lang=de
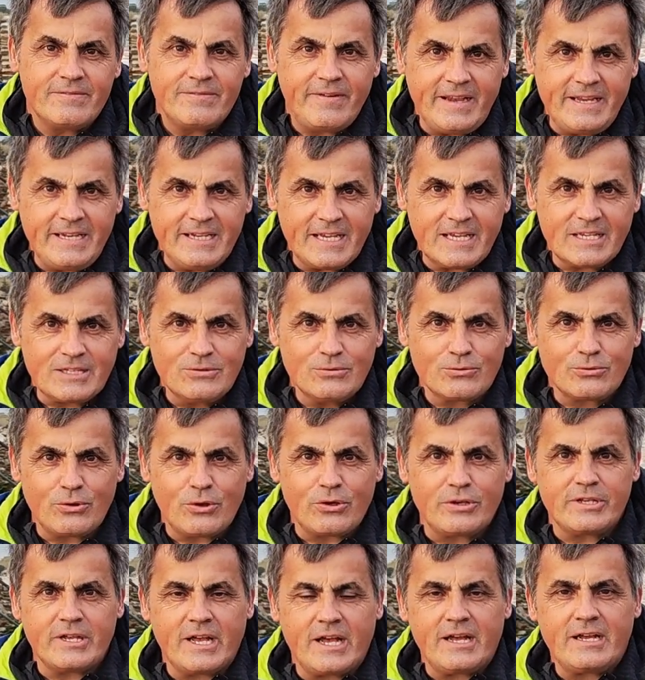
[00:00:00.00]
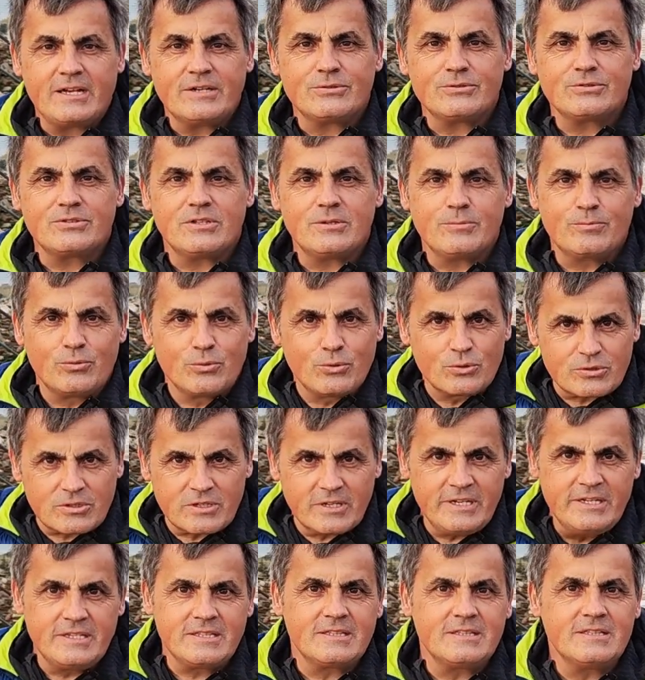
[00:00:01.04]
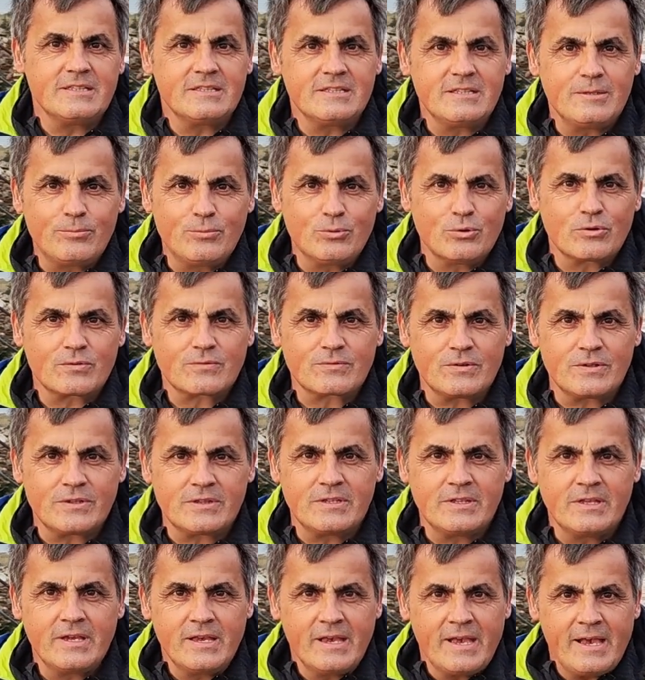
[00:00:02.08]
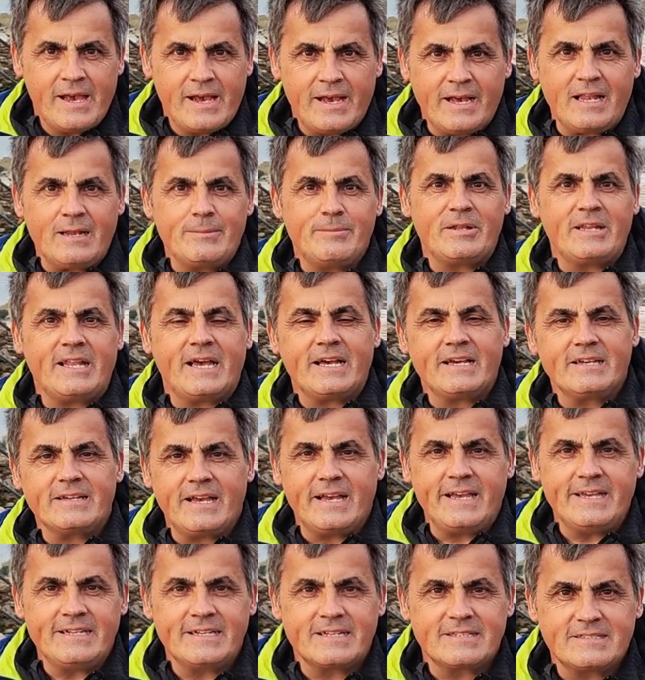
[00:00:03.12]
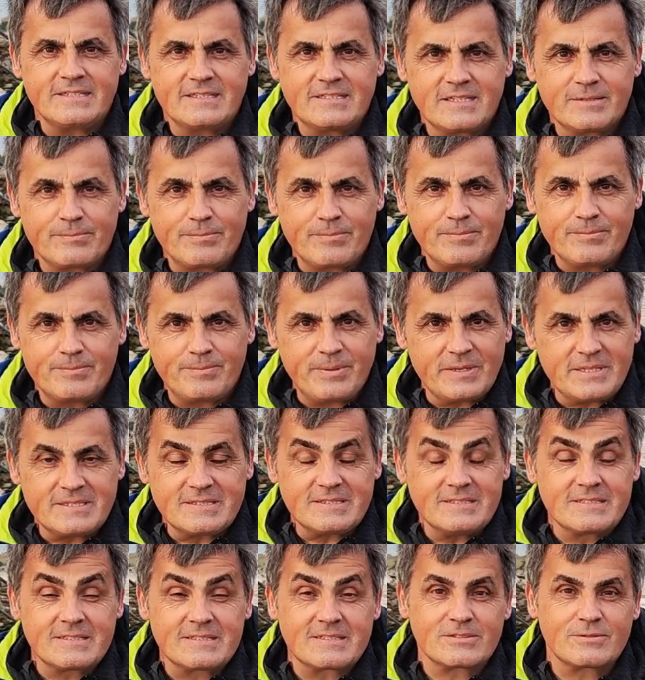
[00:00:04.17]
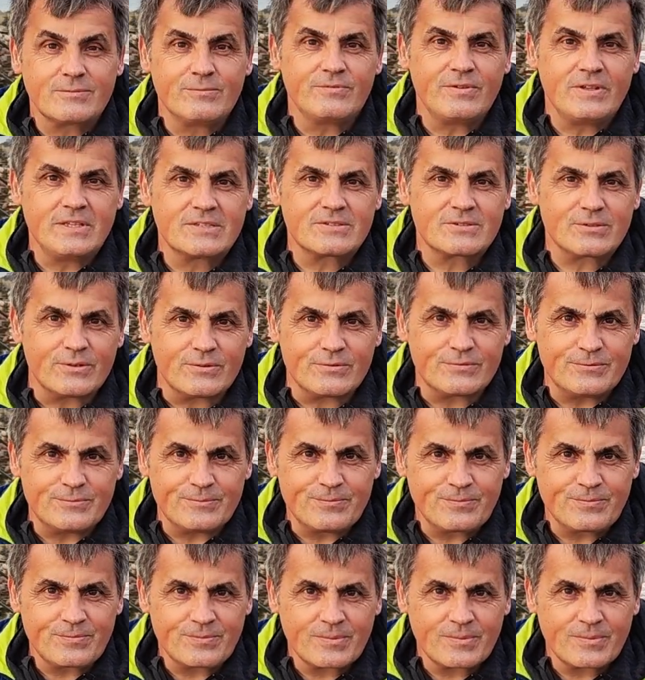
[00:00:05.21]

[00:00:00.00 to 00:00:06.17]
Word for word: Weihnachten und Neujahr und die Bucht da hinten, die Bucht von Almanara, eignet sich bestens zum Windsurfen.